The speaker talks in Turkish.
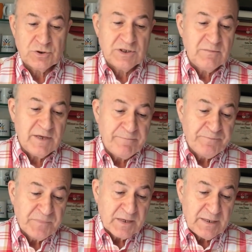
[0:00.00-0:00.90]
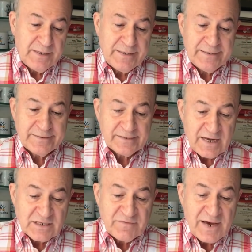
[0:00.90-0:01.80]
Şimdi e,
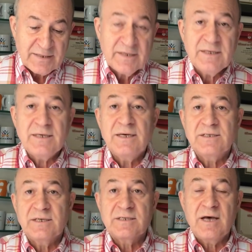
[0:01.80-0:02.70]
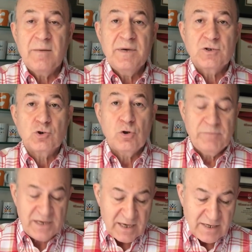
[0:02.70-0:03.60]
transfer dedik ya işte sağ bek, sol
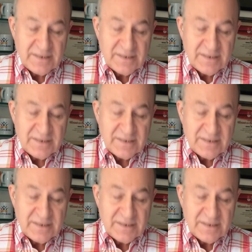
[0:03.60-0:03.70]
bek.